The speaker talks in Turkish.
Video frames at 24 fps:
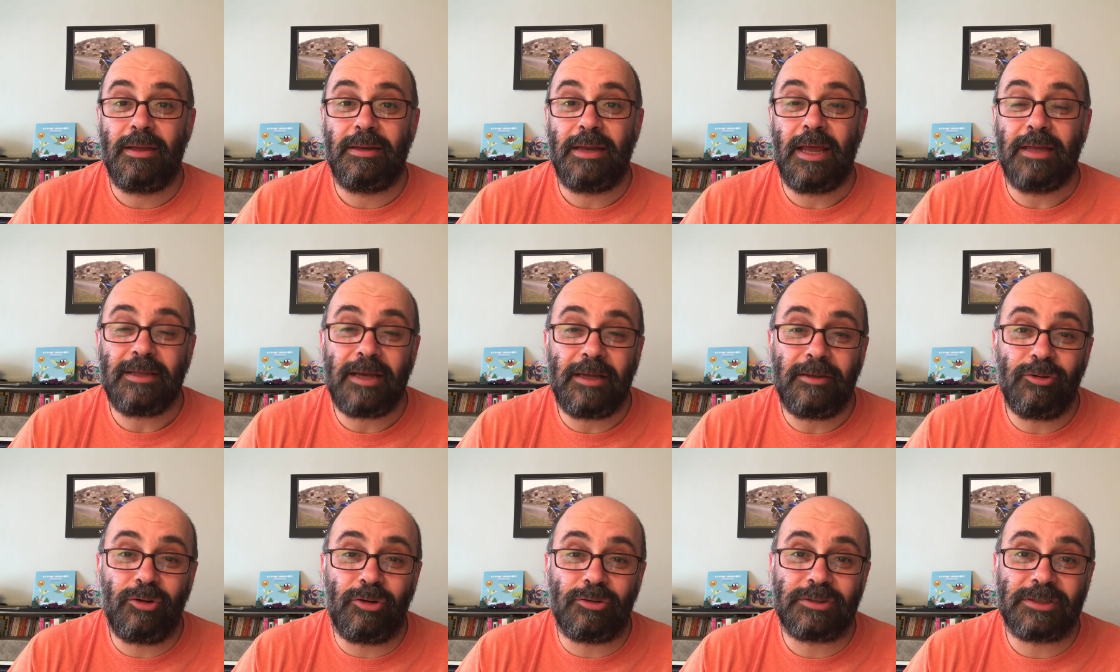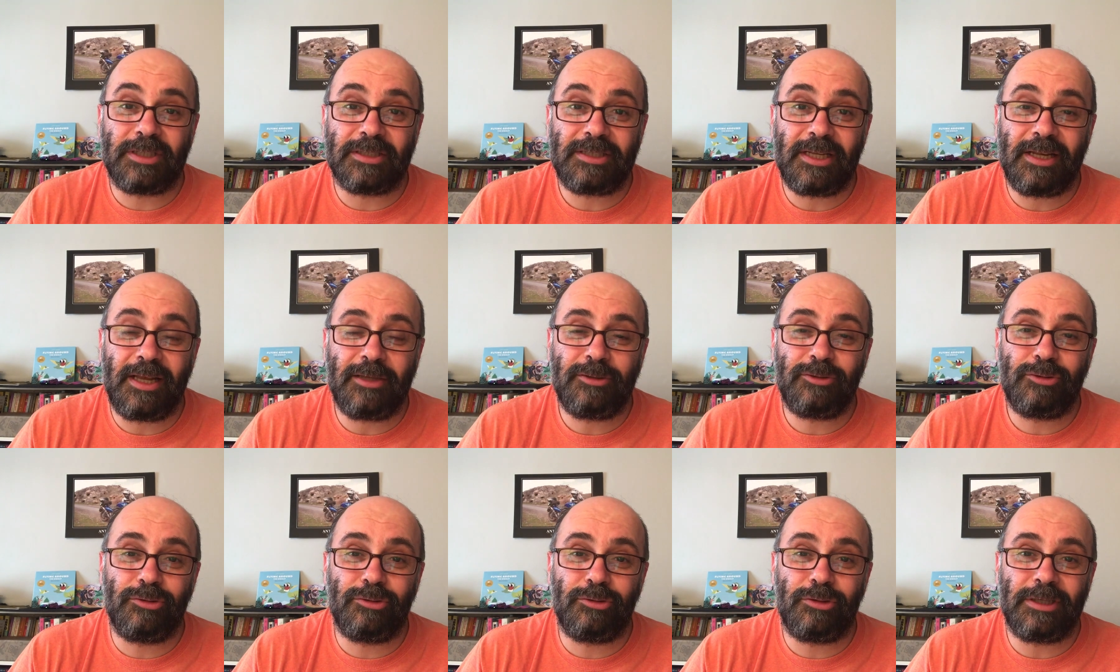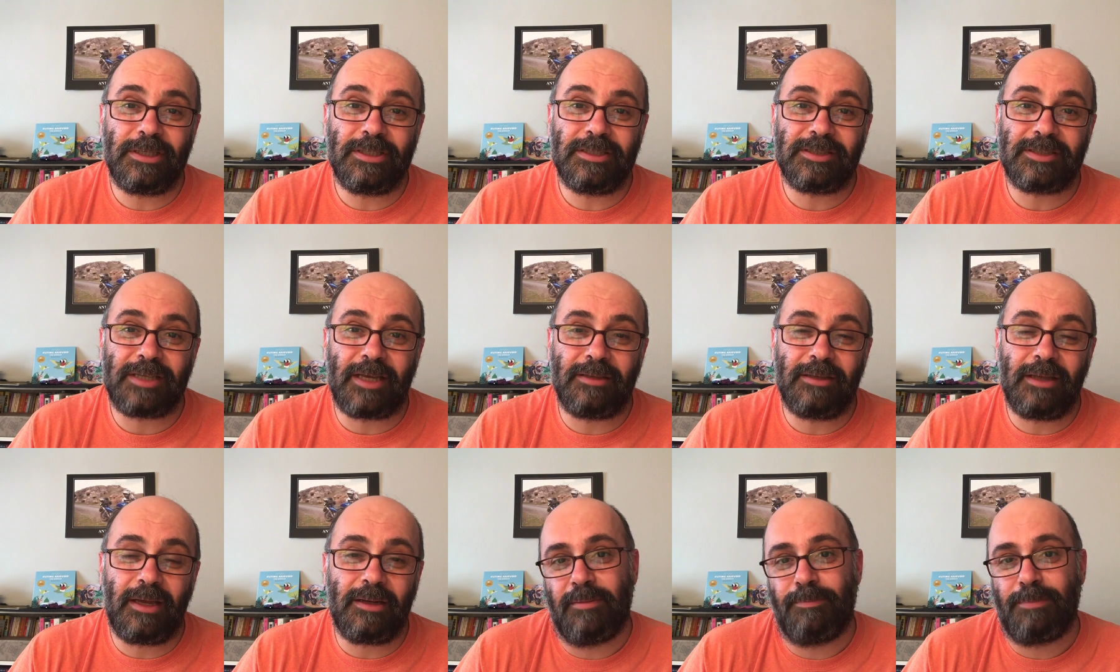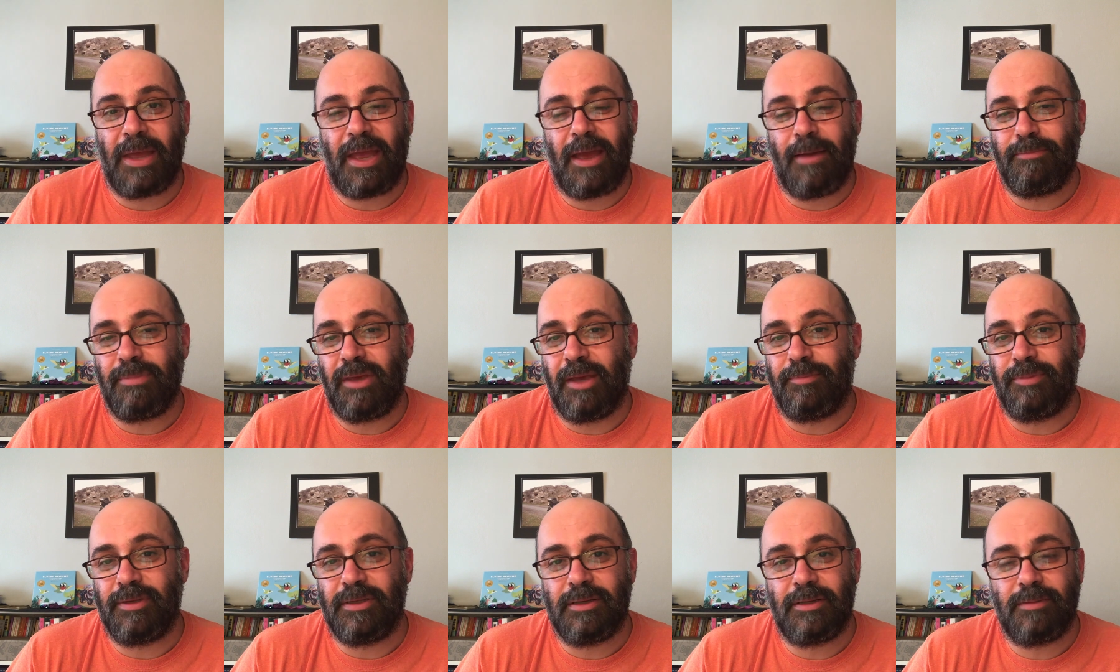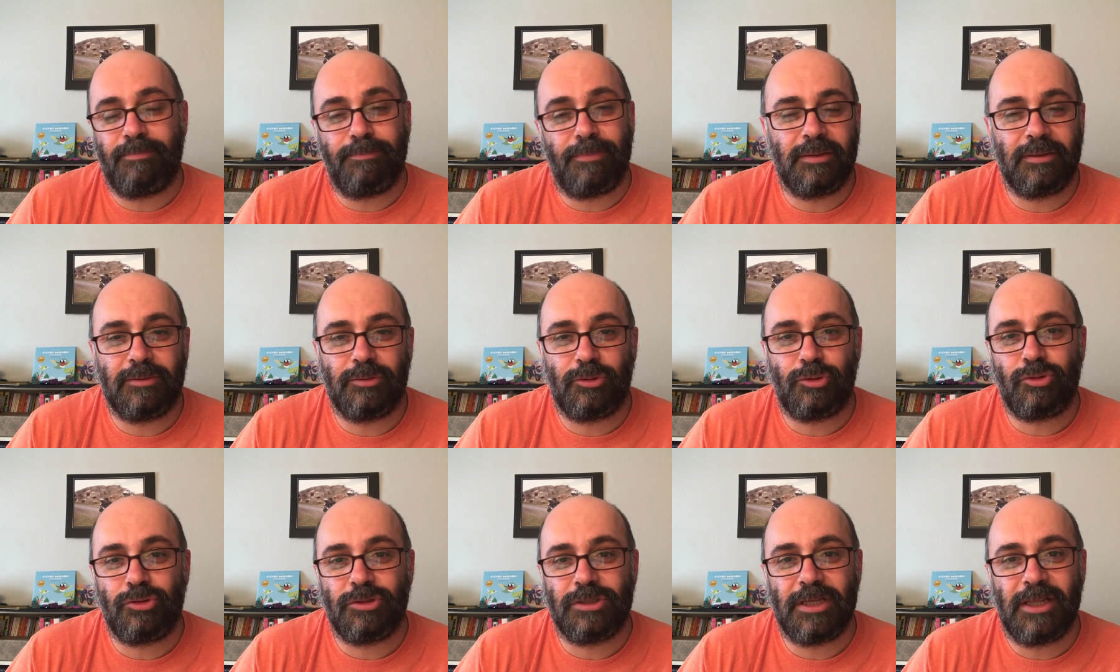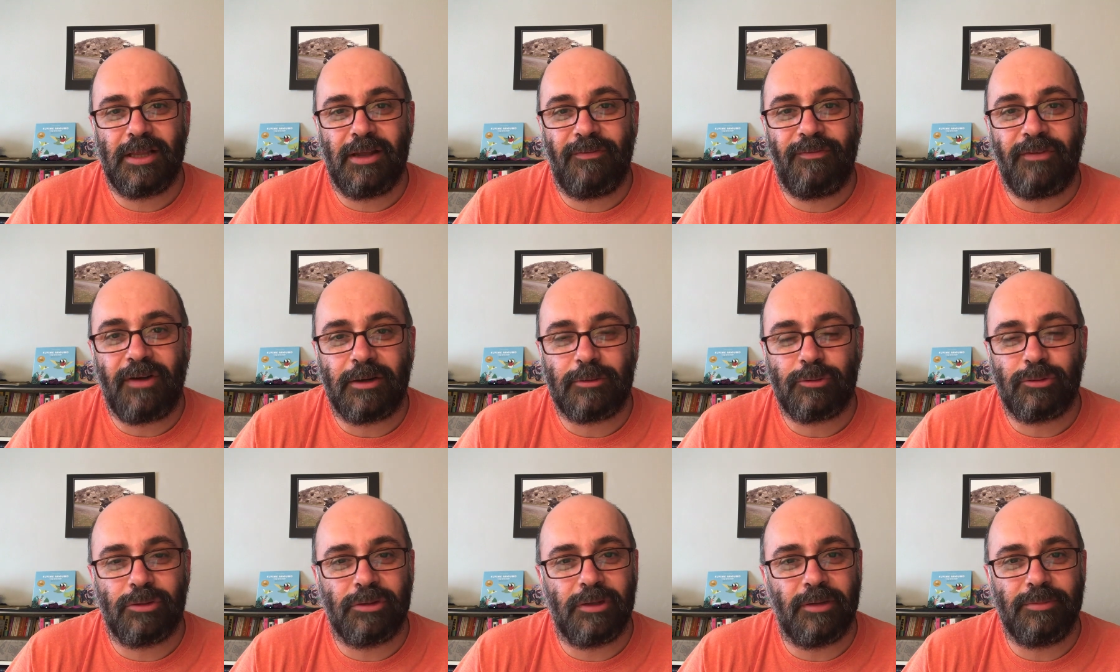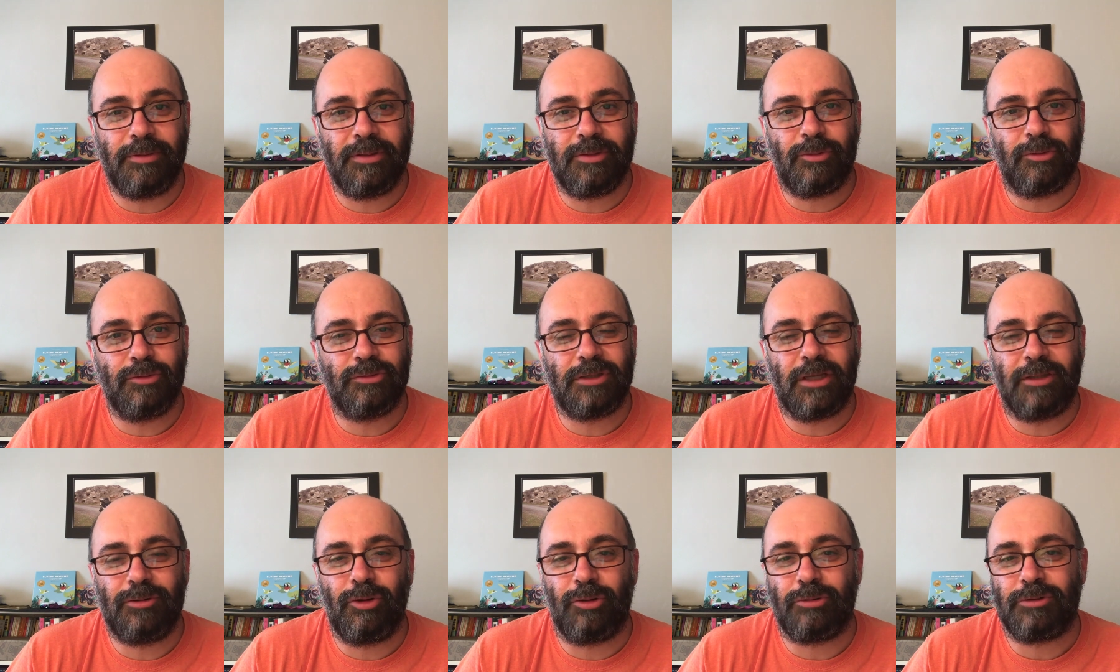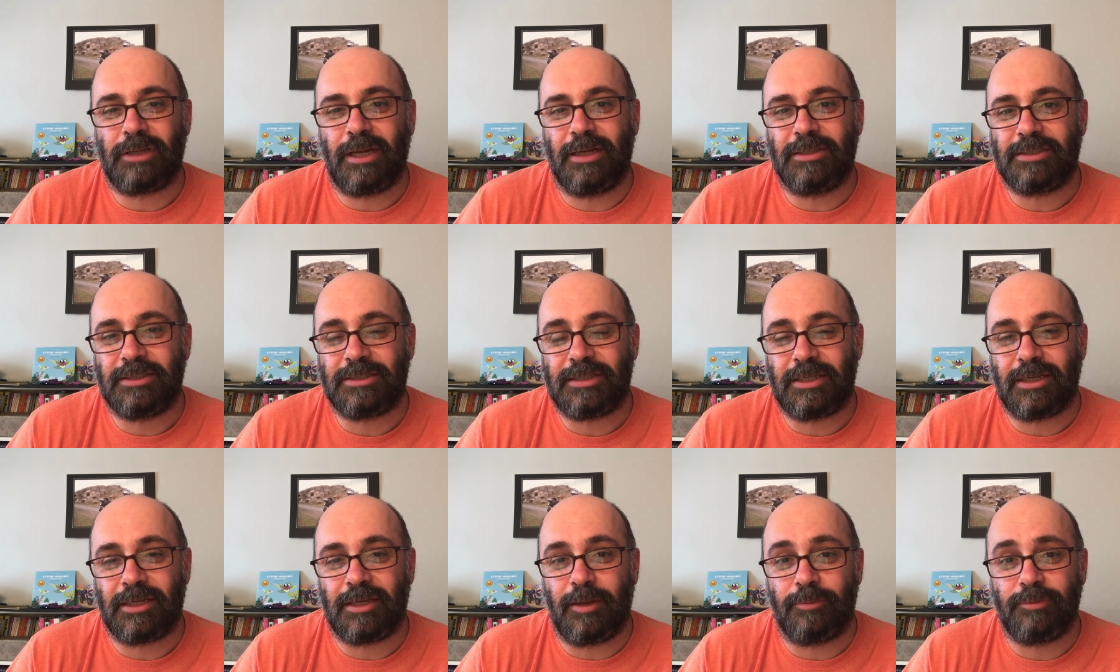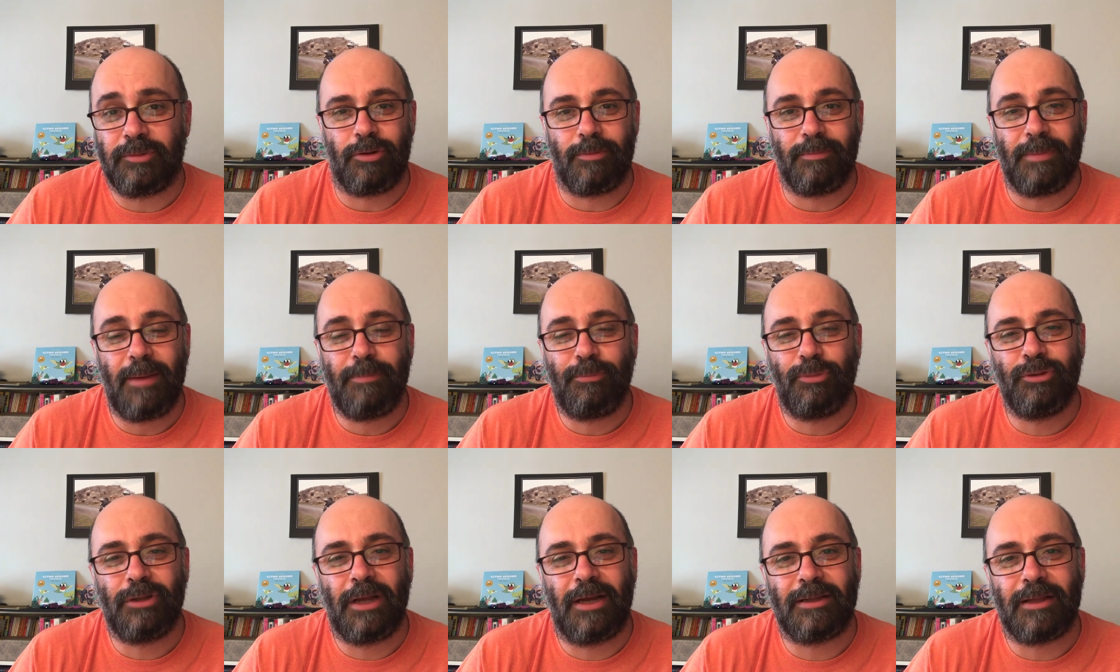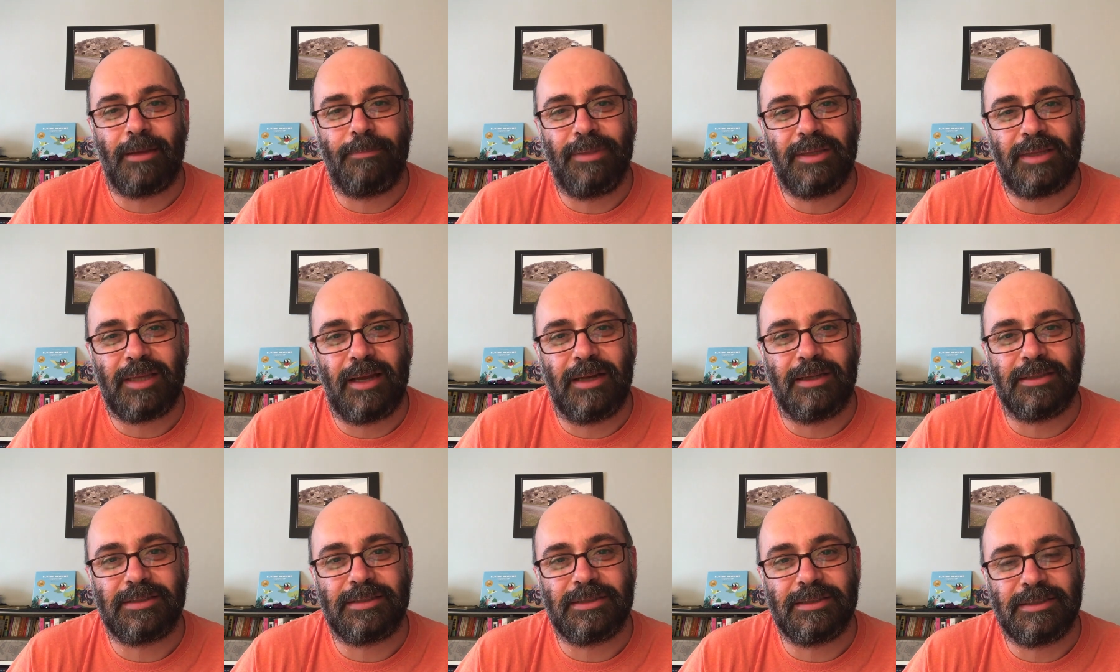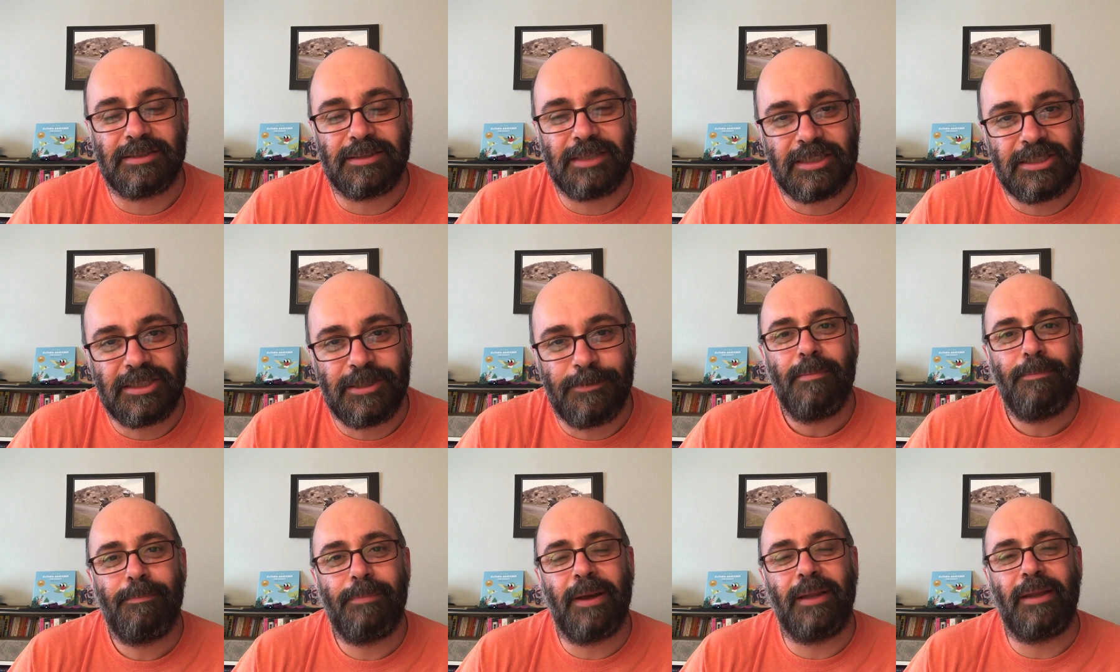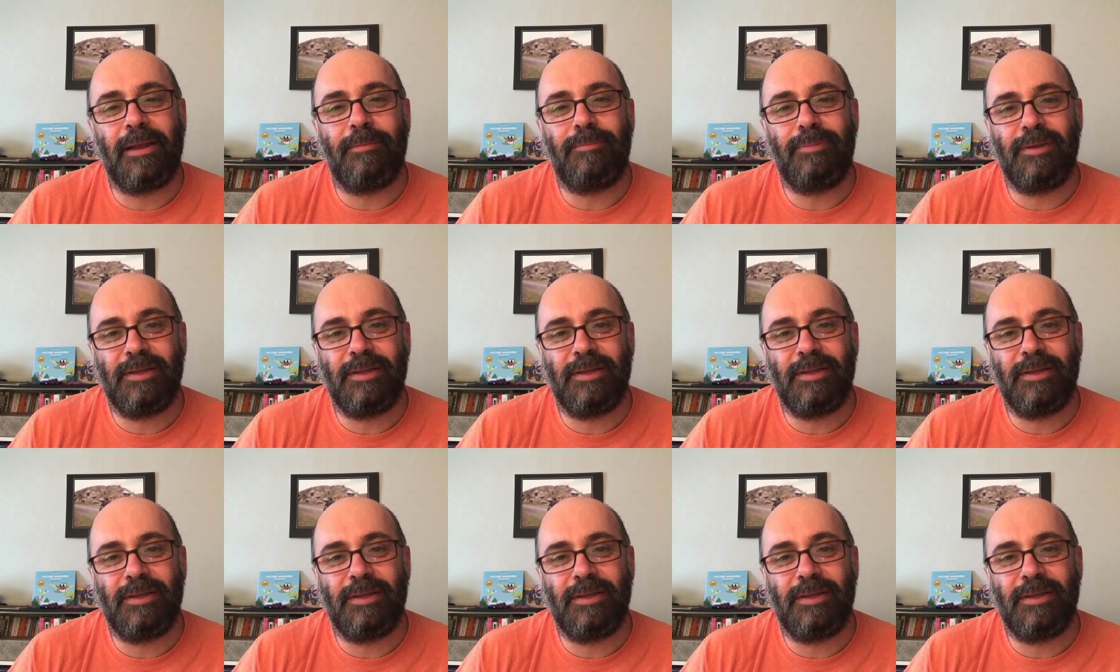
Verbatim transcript: E, neden 4 seçenek? Çünkü insanlar beğenmeyebilir, düşünceleri farklı olabilir. O yüzden 4 tane seçenek yapıyorum. Ben bunlardan bir tanesini seçip bana